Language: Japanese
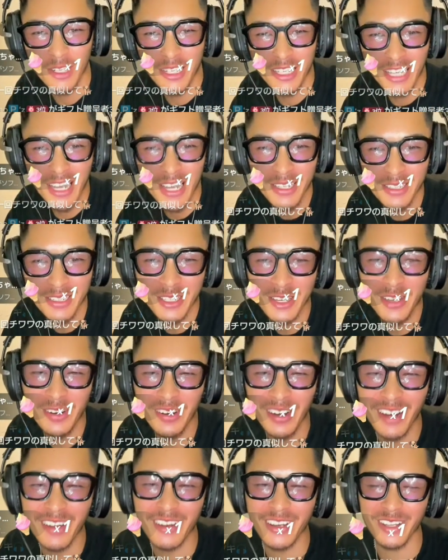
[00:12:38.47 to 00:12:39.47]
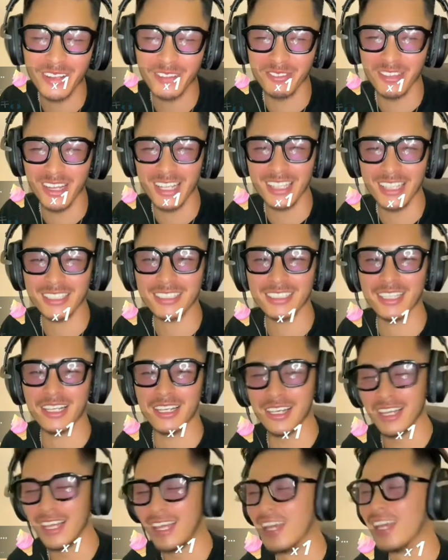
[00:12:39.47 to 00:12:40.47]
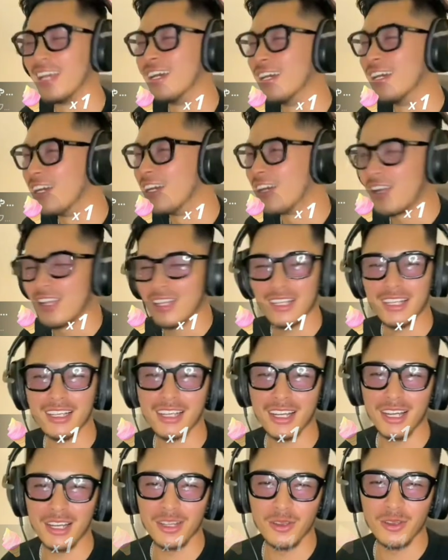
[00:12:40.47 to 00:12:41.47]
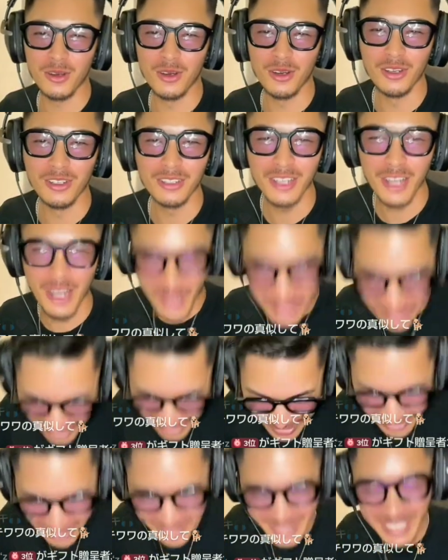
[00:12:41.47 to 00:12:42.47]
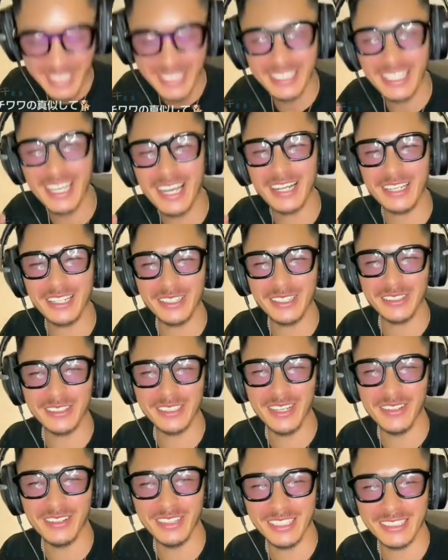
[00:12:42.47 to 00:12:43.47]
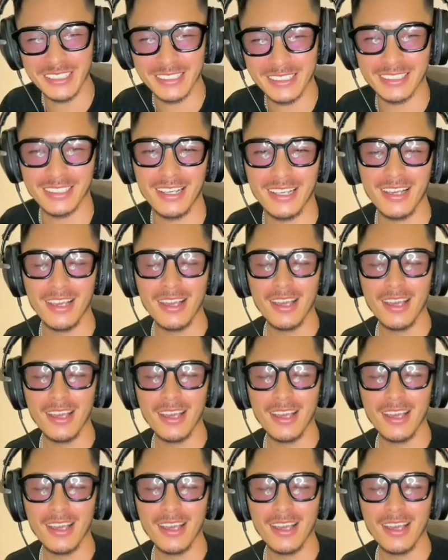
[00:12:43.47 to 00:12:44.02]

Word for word: もう一回チワワの真似してなんかあのあちいちゃんさんありがとうございます